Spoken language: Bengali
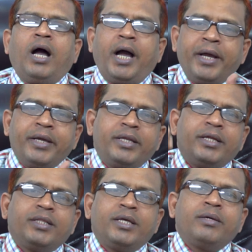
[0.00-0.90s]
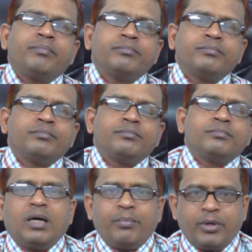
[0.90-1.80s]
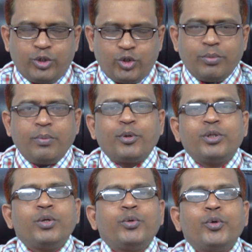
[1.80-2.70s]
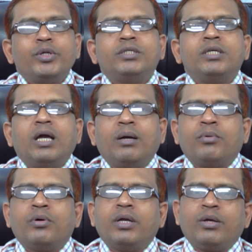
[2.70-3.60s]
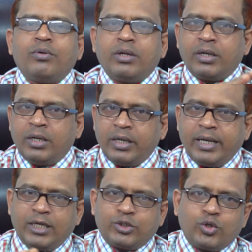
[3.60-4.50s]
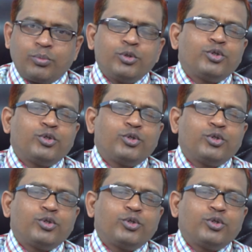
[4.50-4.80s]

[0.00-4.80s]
হাঙ্গেরিতে আমরা জমা প্রদান করেছি এবং এগুলার কাজকর্ম